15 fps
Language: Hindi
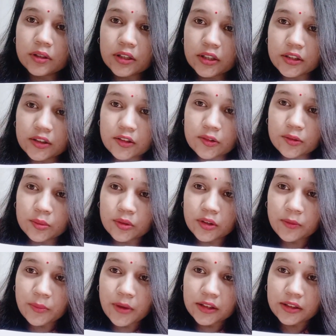कितनी
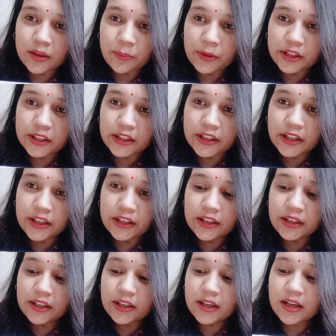सुंदर माथा पट्टी है
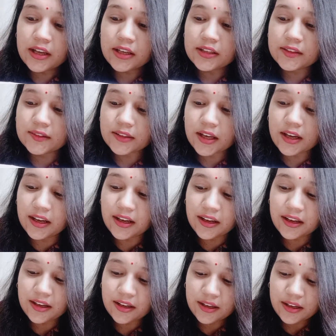इसका हाँ
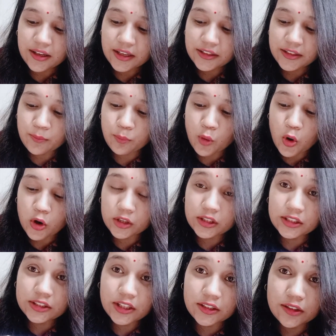ये बहुत ही
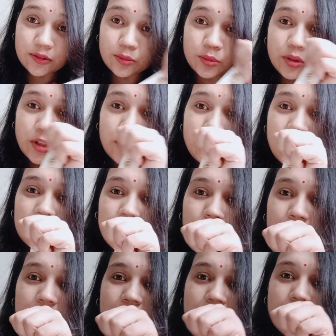ज़्यादा सुंदर माथा
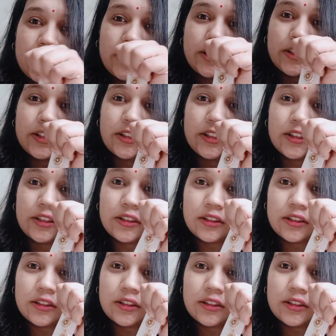पट्टी है देखिए